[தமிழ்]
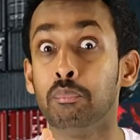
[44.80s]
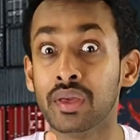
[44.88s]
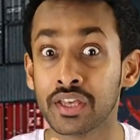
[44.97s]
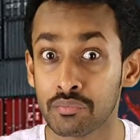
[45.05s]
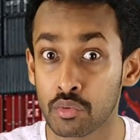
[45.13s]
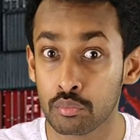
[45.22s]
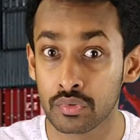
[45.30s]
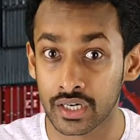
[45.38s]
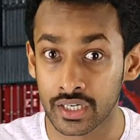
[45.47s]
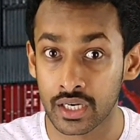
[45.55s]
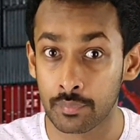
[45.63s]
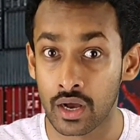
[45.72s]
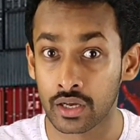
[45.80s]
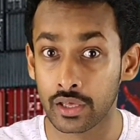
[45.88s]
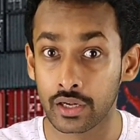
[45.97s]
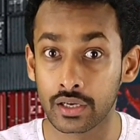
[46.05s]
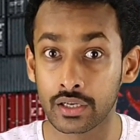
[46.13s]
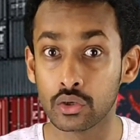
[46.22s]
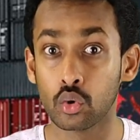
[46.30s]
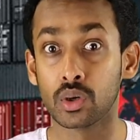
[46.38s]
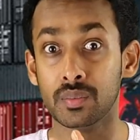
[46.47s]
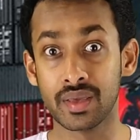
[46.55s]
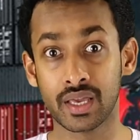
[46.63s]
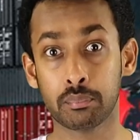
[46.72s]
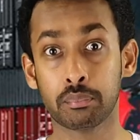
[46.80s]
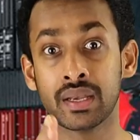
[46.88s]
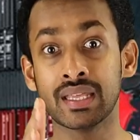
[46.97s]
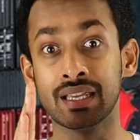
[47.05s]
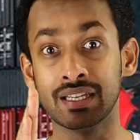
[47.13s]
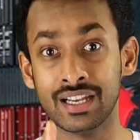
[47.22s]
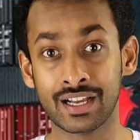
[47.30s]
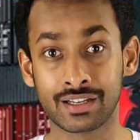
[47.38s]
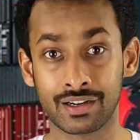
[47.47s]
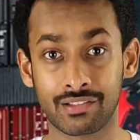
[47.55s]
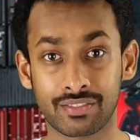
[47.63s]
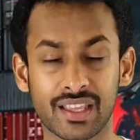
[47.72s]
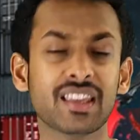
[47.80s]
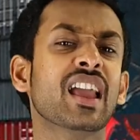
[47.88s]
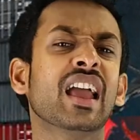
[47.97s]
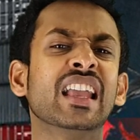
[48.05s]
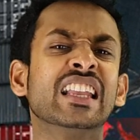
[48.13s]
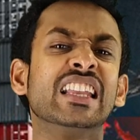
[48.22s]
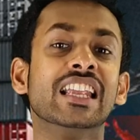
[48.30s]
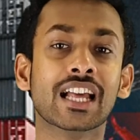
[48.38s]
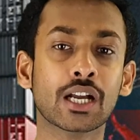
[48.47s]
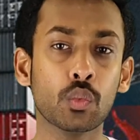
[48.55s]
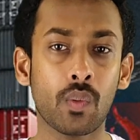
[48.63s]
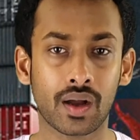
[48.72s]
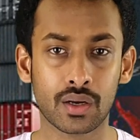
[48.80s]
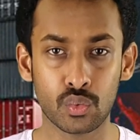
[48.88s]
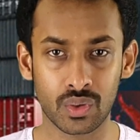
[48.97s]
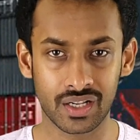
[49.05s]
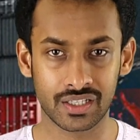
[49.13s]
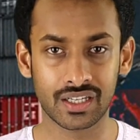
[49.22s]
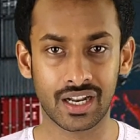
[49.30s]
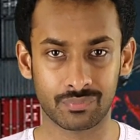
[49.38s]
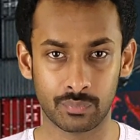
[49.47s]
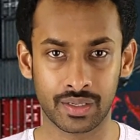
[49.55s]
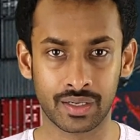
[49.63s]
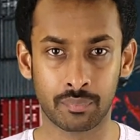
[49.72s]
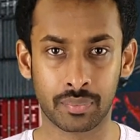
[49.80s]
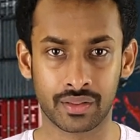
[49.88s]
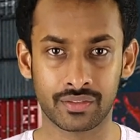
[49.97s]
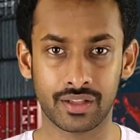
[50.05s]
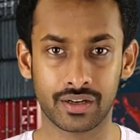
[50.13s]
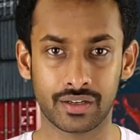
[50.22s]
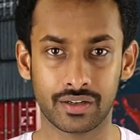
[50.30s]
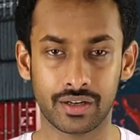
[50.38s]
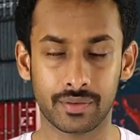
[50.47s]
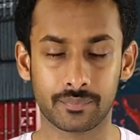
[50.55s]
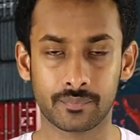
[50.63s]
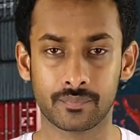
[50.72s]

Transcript: மிகவும் கடினமாக இருக்கின்ற ஒரு மிகப்பெரிய இலக்கணத்தை இலகுவாக உங்களுக்கு நான் விளங்கப்படுத்த இருக்கின்றேன்